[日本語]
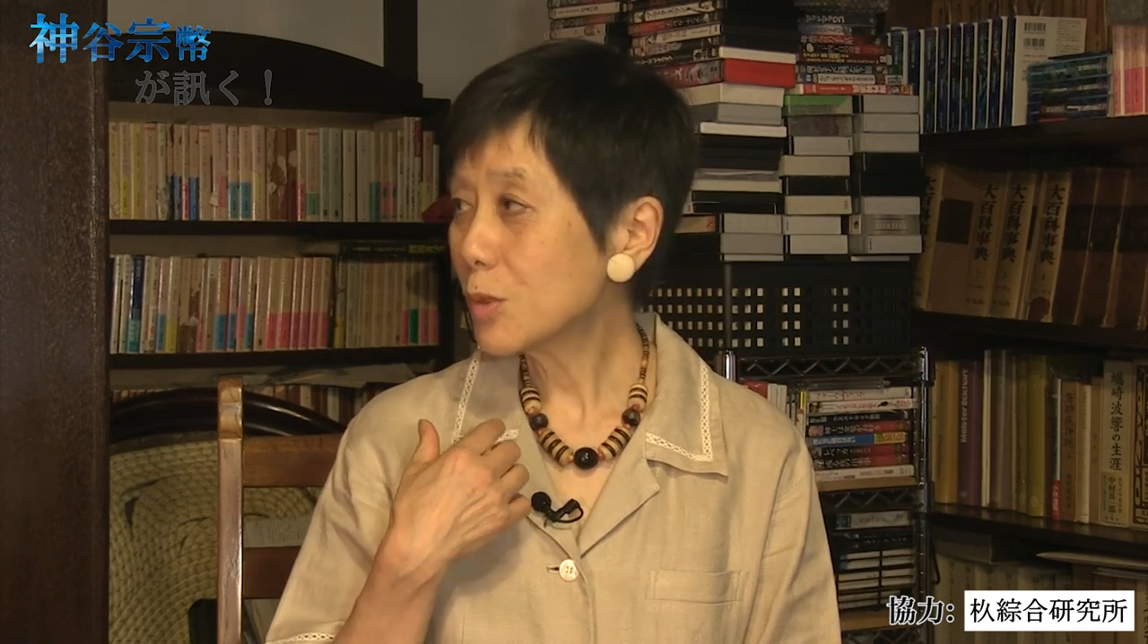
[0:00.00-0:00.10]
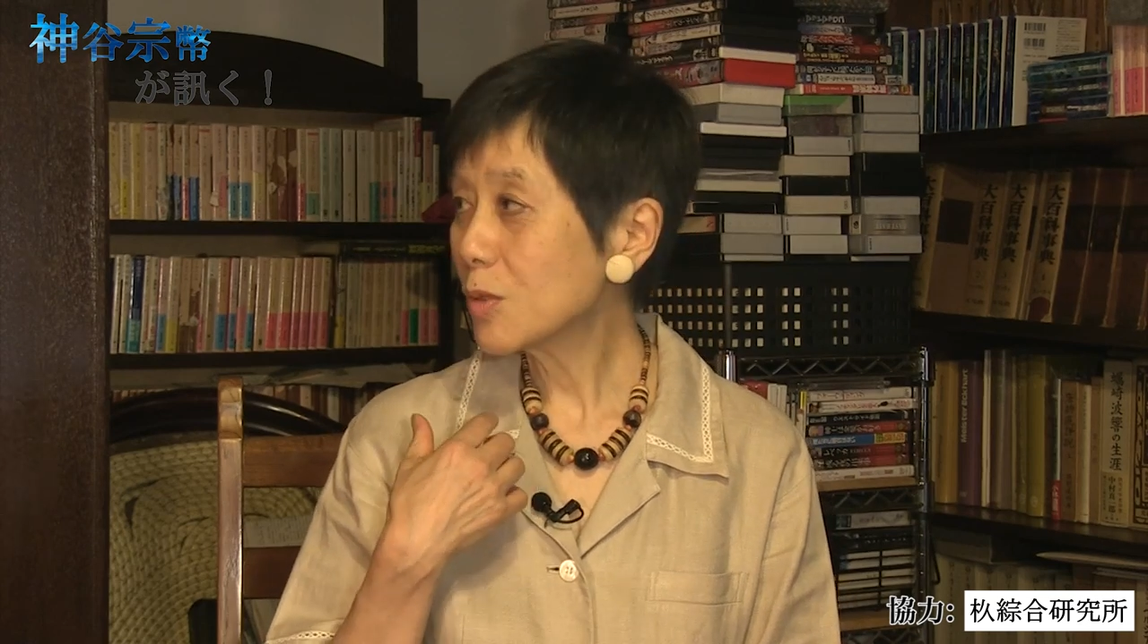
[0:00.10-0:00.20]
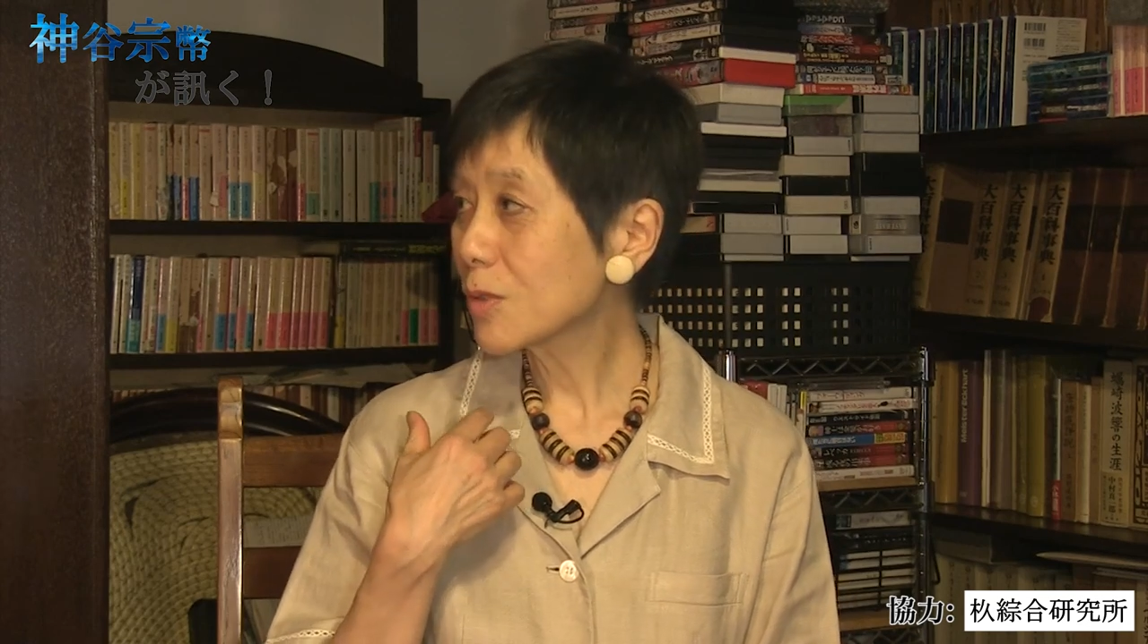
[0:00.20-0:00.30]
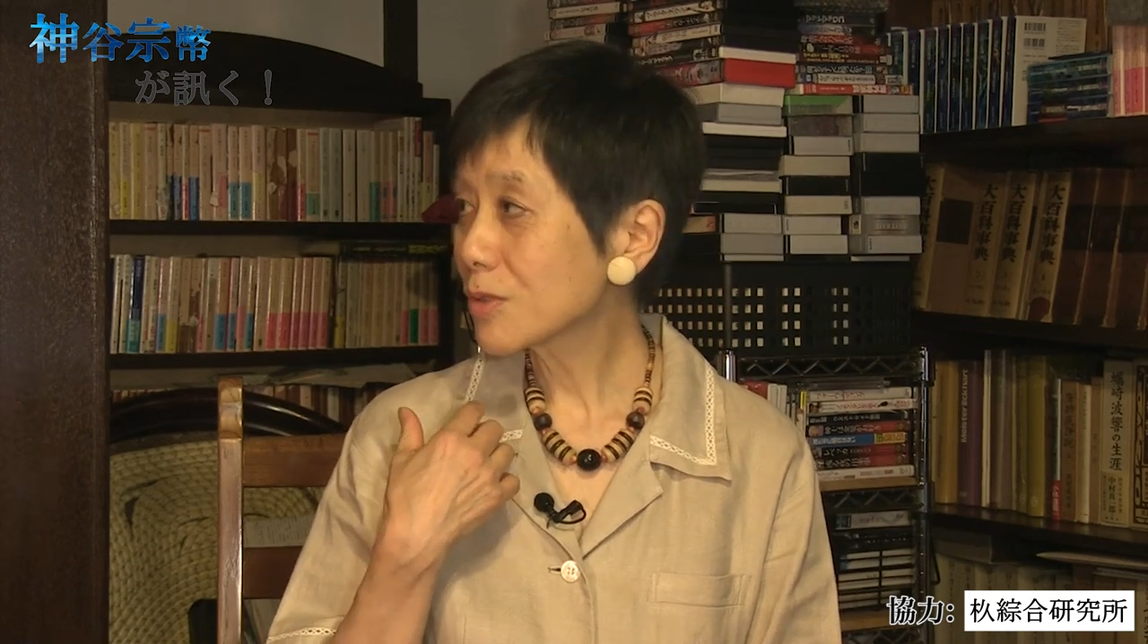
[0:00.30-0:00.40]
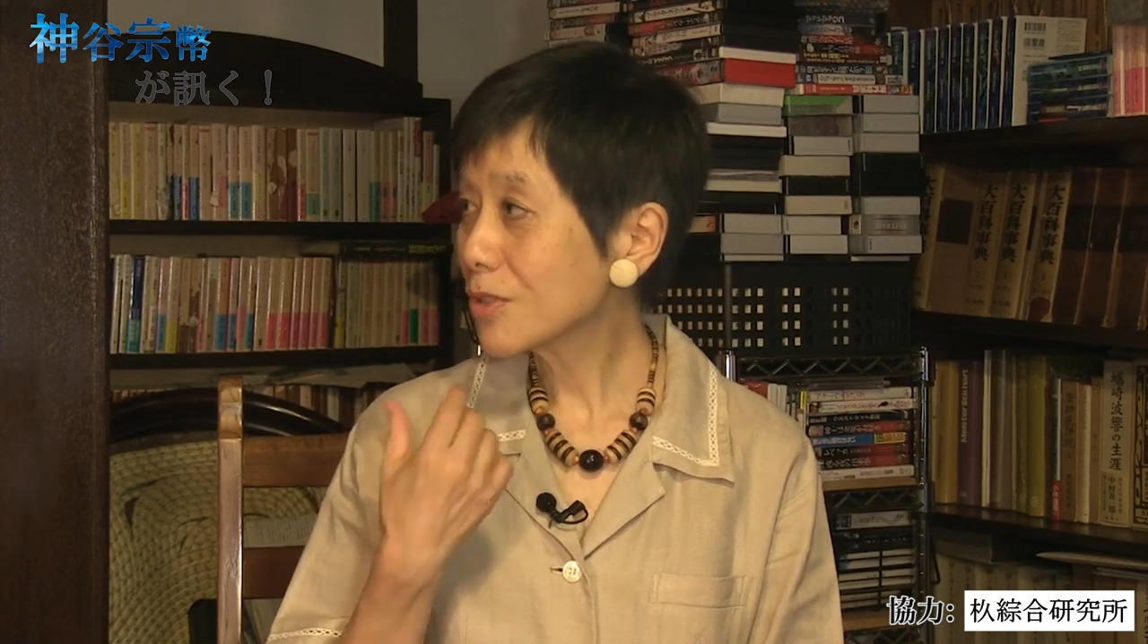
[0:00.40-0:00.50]

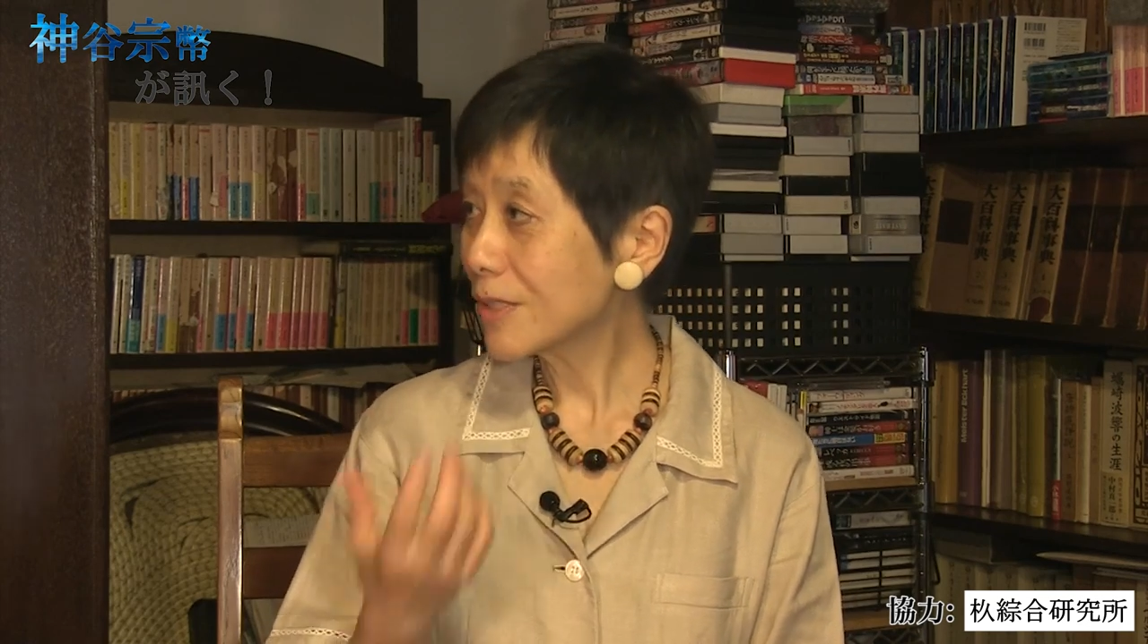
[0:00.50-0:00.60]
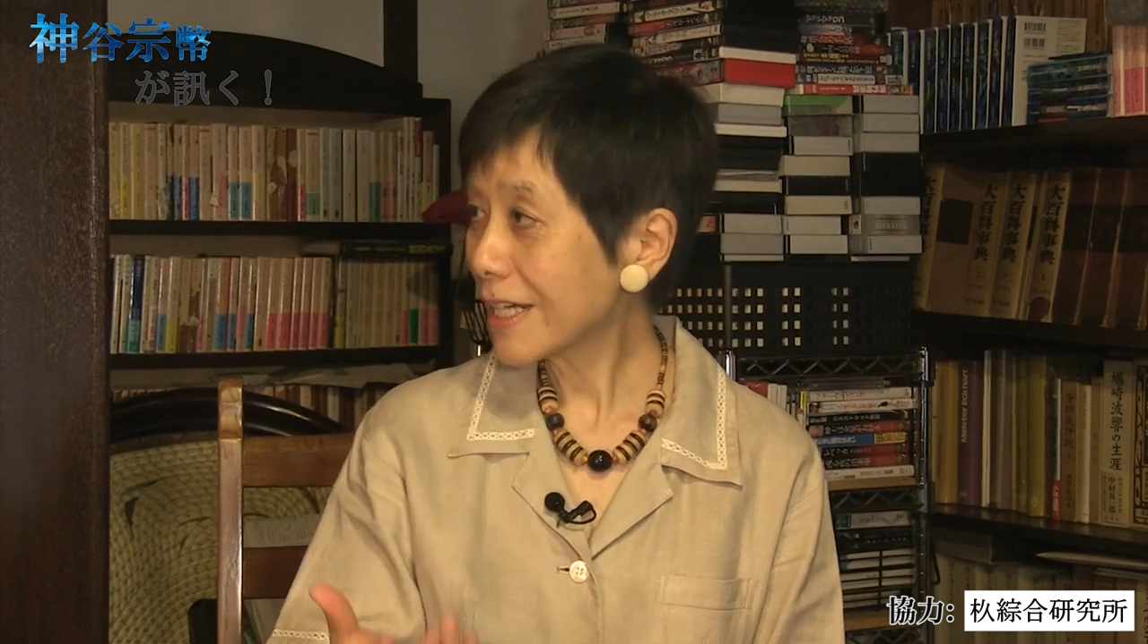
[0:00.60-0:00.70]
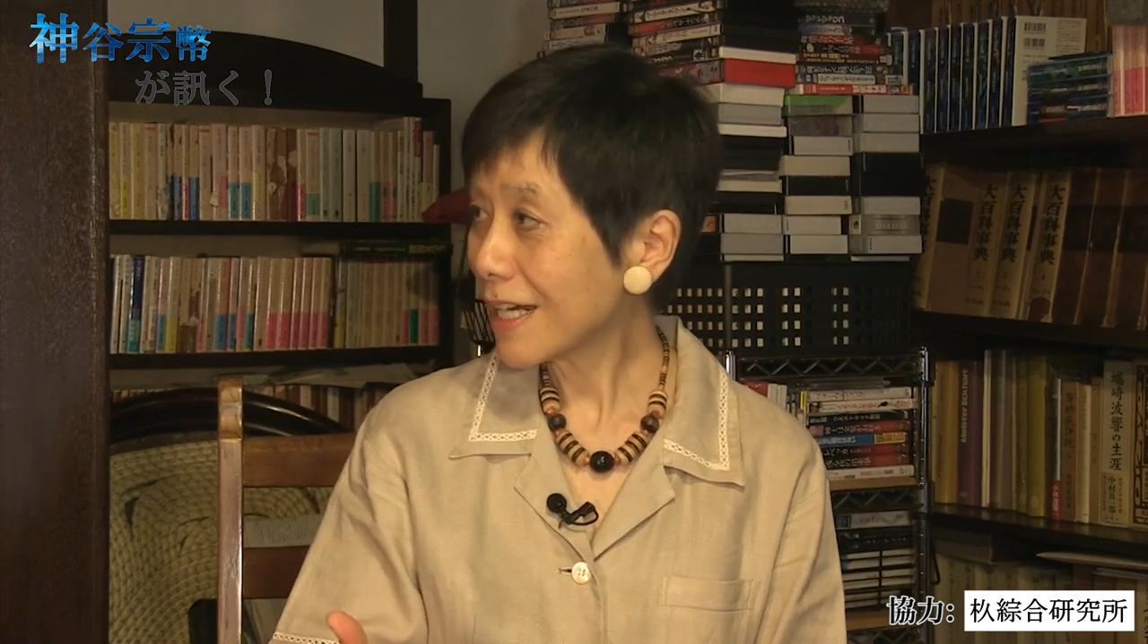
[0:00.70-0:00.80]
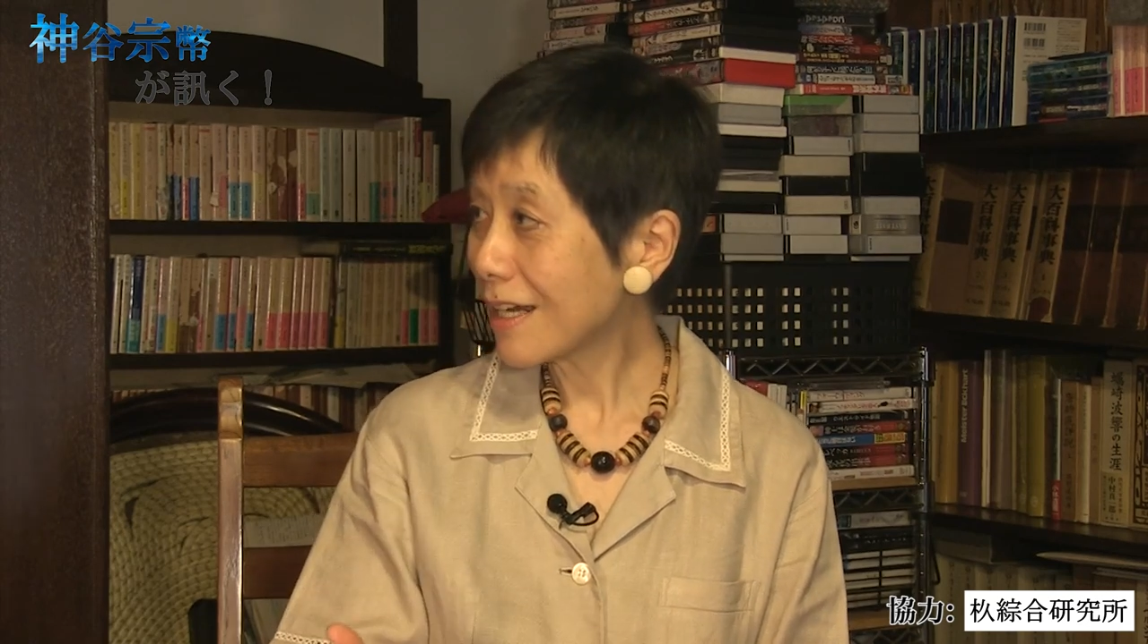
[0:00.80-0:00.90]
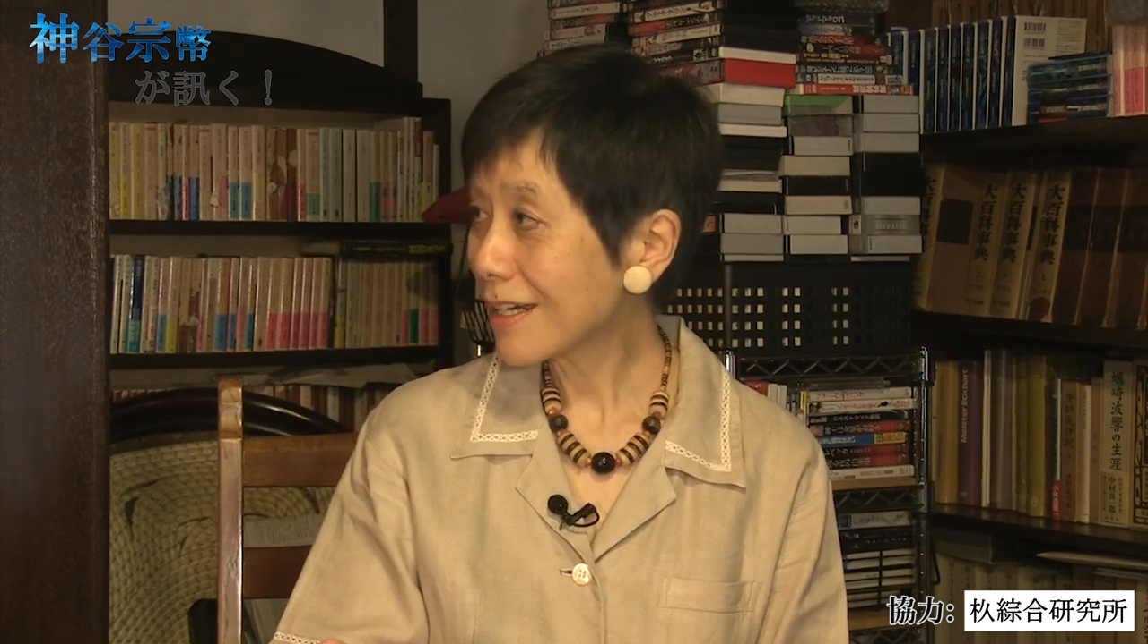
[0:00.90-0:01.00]
もそ
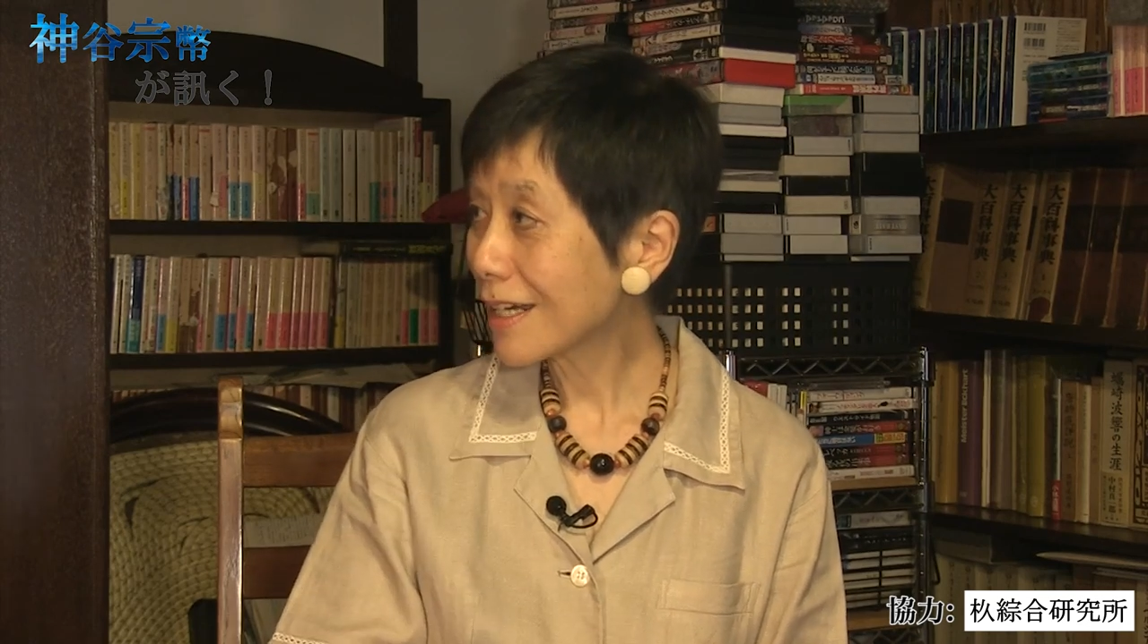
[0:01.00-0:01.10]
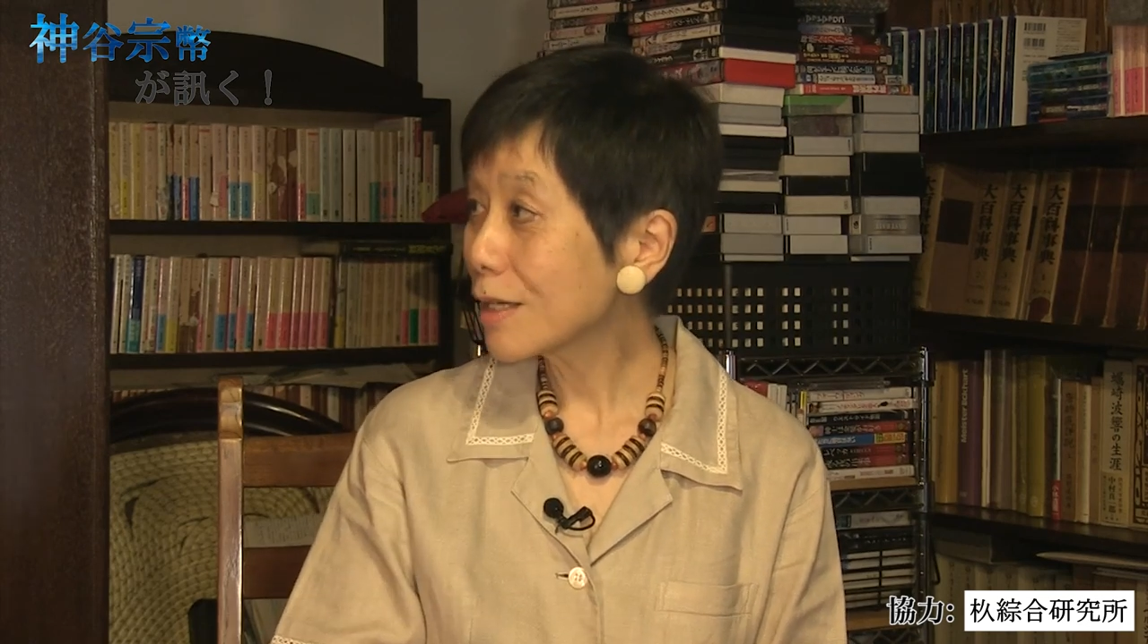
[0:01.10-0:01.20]
れが